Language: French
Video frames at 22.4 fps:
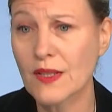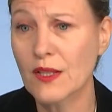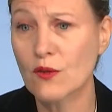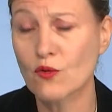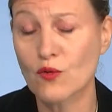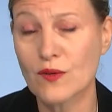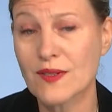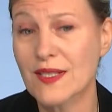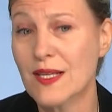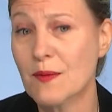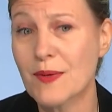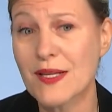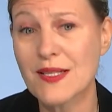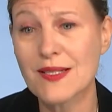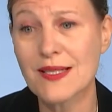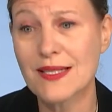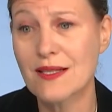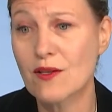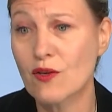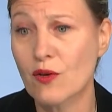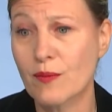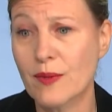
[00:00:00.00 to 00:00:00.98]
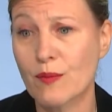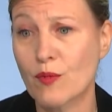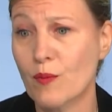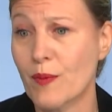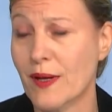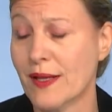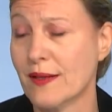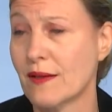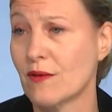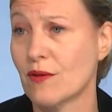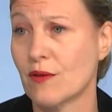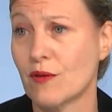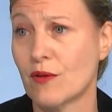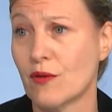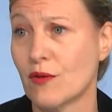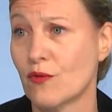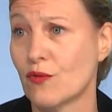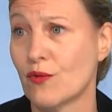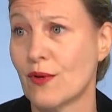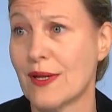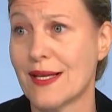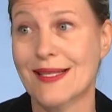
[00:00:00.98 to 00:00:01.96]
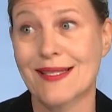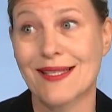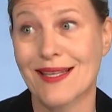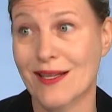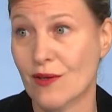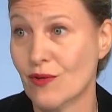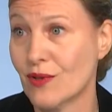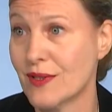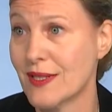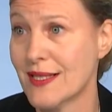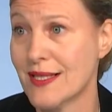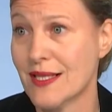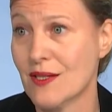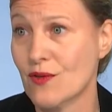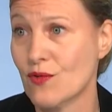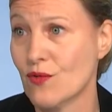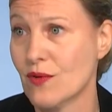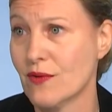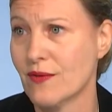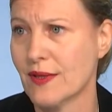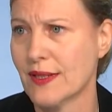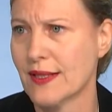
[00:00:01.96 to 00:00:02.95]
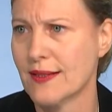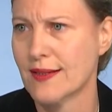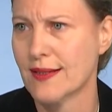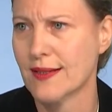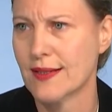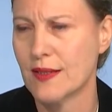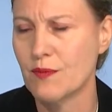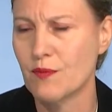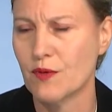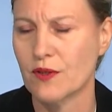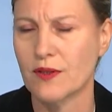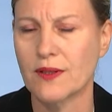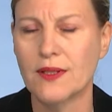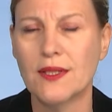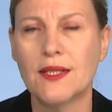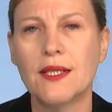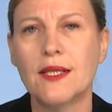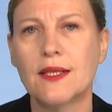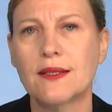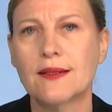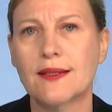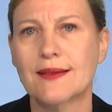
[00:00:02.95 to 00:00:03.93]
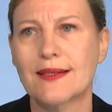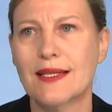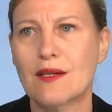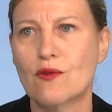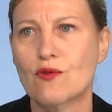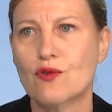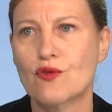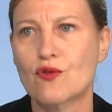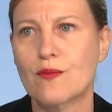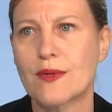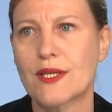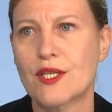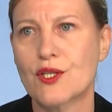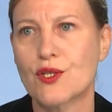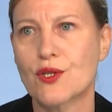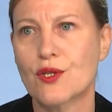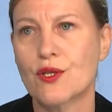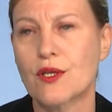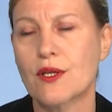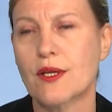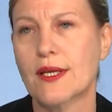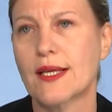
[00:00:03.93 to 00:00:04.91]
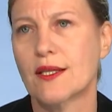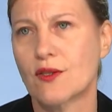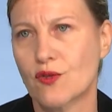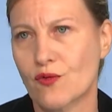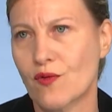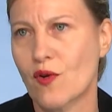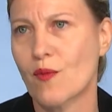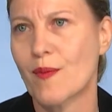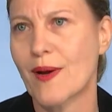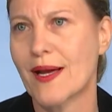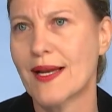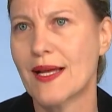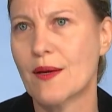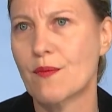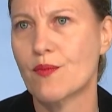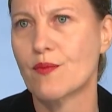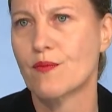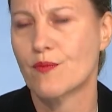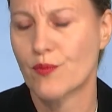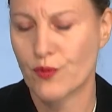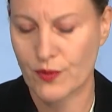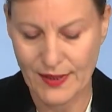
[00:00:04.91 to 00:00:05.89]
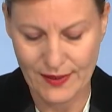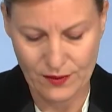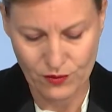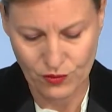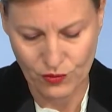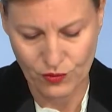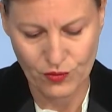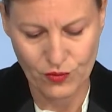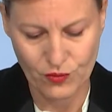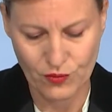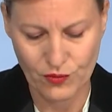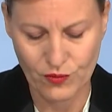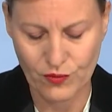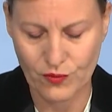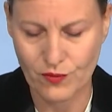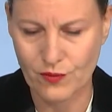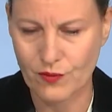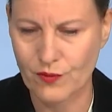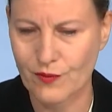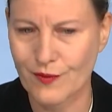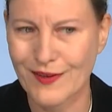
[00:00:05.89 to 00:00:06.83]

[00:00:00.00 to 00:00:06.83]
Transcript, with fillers: Donc ça passe énormément par de la synchronisation avec les équipes c'est l'enjeu majeur et je vais en parler peut-être, euh, on,